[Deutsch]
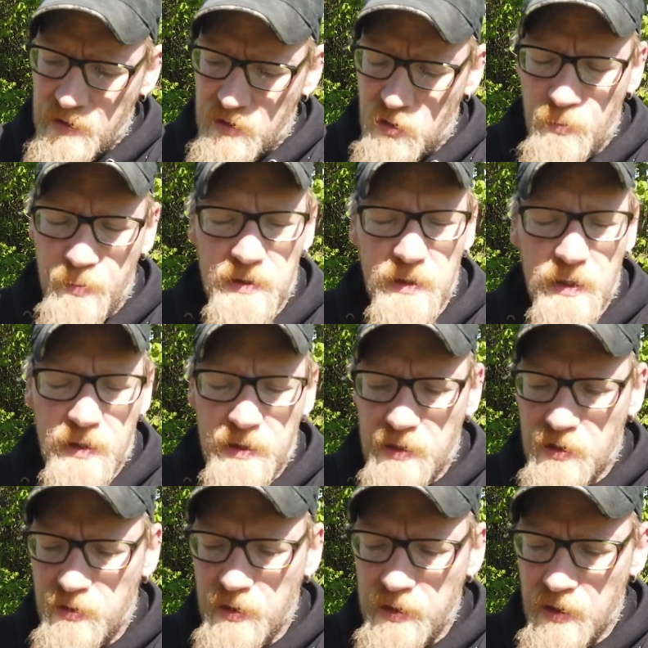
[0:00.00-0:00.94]
Super Sache.
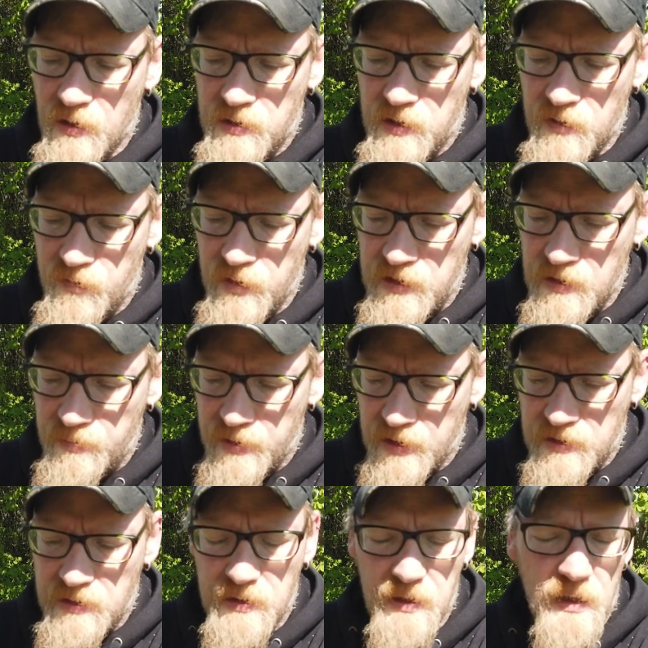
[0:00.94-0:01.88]
Natürlich auch die Filter
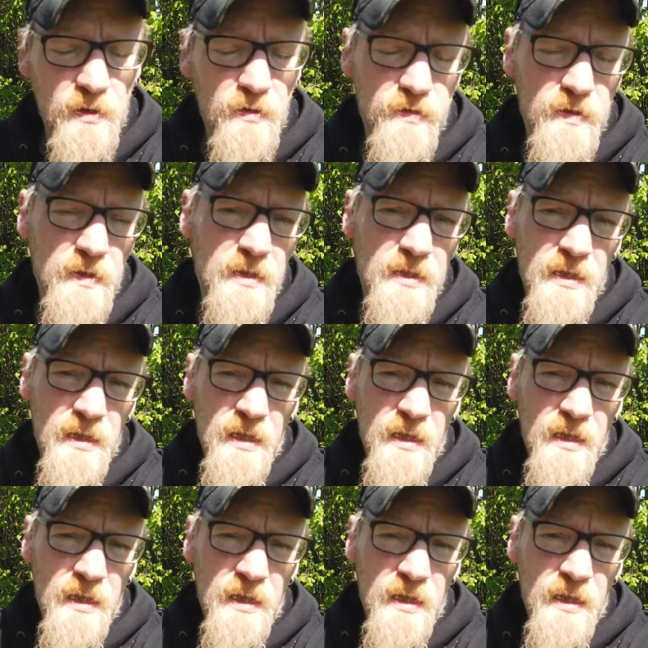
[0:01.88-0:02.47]
passen drauf.